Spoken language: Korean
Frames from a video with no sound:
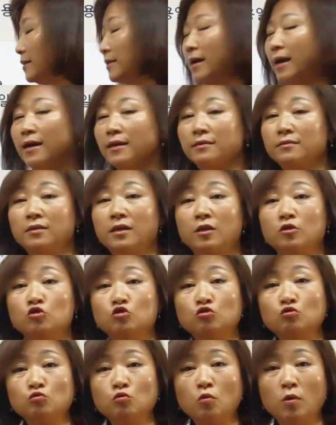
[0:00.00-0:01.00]
나한테
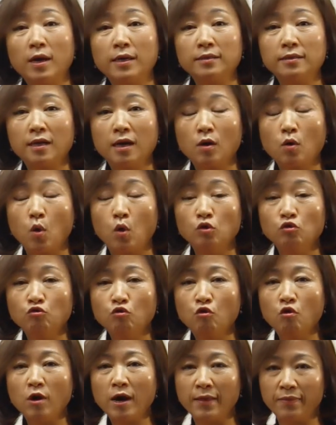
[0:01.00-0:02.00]
충고한다,
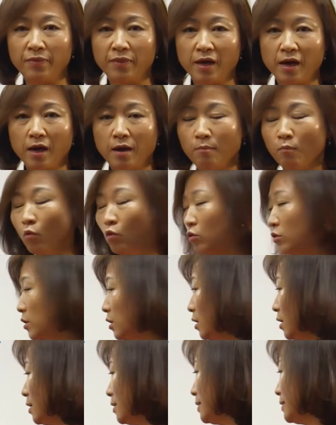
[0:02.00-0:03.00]
권고한다.
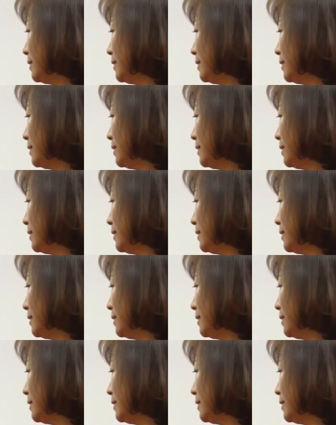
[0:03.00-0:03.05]
뭐를?